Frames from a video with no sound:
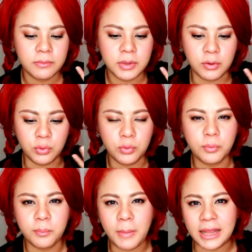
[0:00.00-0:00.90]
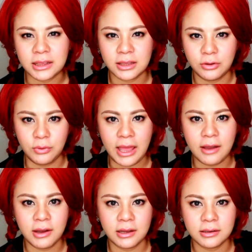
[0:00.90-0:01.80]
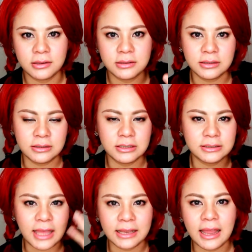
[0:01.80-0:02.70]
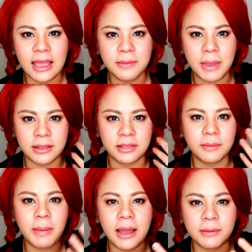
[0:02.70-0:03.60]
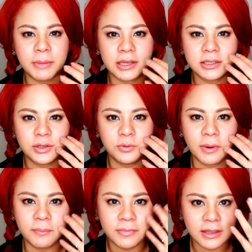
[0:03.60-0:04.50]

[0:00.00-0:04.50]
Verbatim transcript: ผิวดูแมตต์อยู่แล้วอ่ะคือถึงถึงแต่งหน้าให้แมตต์สักพักมันก็จะดูแบบ